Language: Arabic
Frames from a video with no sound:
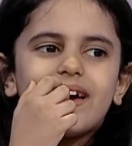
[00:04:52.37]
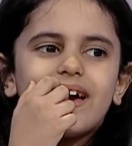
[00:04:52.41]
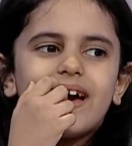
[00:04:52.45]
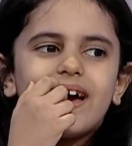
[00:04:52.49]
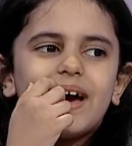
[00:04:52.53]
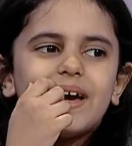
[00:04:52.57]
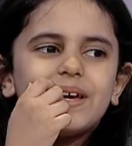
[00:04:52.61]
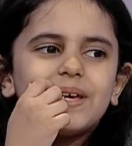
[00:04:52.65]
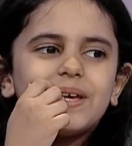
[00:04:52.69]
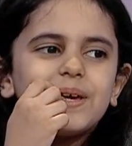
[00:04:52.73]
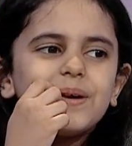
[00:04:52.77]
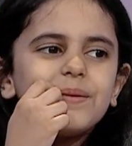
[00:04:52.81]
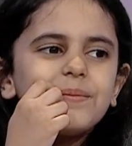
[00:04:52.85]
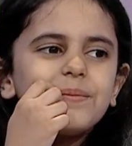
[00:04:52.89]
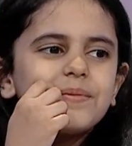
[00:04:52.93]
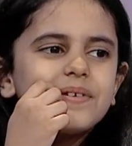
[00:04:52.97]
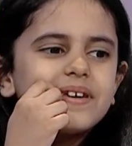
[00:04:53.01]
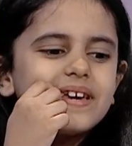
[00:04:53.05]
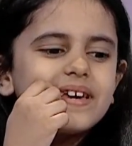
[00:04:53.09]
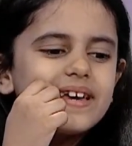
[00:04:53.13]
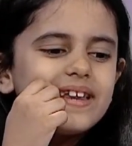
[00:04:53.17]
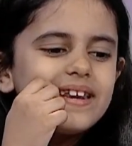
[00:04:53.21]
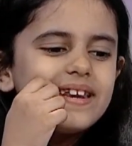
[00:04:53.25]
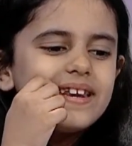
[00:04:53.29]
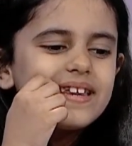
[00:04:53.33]
آه
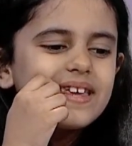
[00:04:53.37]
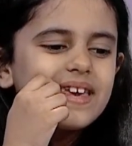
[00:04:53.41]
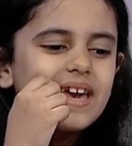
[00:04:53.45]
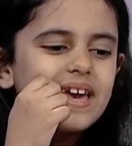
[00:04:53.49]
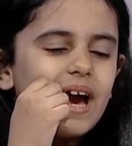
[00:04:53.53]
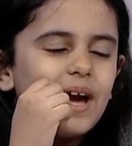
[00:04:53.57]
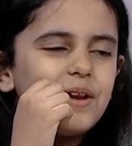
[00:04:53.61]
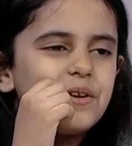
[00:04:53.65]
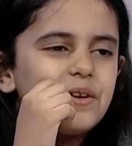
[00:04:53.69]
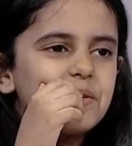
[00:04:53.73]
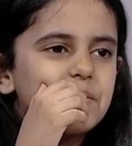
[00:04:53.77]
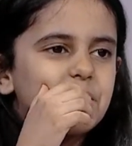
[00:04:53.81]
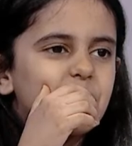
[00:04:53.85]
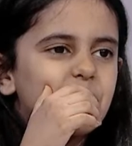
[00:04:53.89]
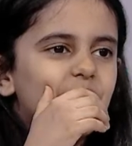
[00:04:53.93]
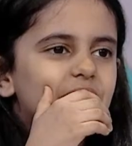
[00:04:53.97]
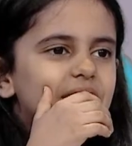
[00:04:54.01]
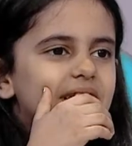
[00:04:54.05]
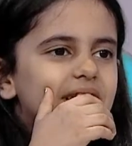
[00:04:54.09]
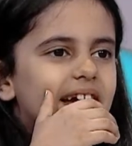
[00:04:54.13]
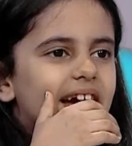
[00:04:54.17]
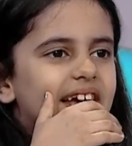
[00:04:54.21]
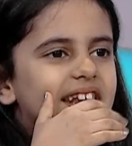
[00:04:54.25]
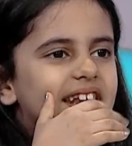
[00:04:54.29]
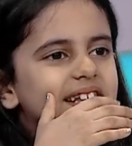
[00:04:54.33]
يمكن كانوا
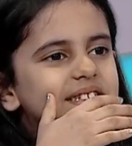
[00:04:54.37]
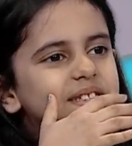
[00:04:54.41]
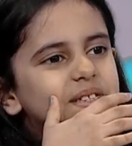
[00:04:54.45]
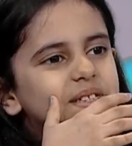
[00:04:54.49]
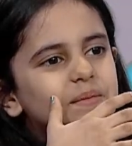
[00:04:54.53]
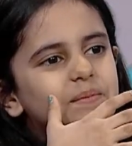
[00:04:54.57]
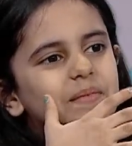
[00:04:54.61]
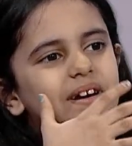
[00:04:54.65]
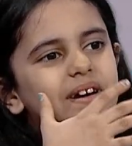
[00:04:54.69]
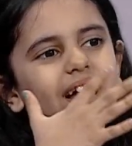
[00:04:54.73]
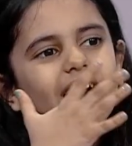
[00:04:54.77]
يبغوني انزل